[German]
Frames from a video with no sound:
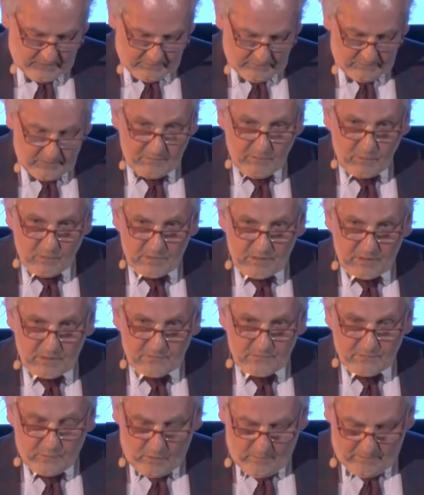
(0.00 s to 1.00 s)
wie wir uns als
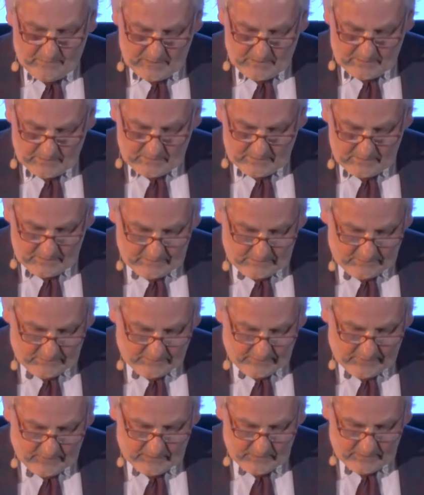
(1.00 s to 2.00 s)
Vorbild
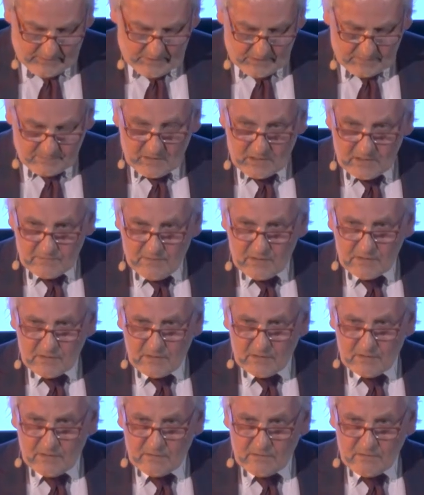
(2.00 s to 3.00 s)
Verhalten ist meist
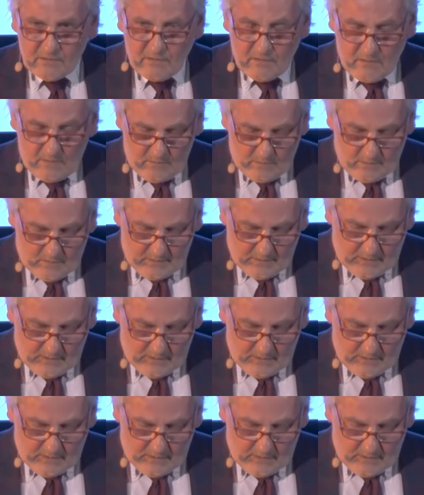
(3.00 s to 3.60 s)
wichtiger und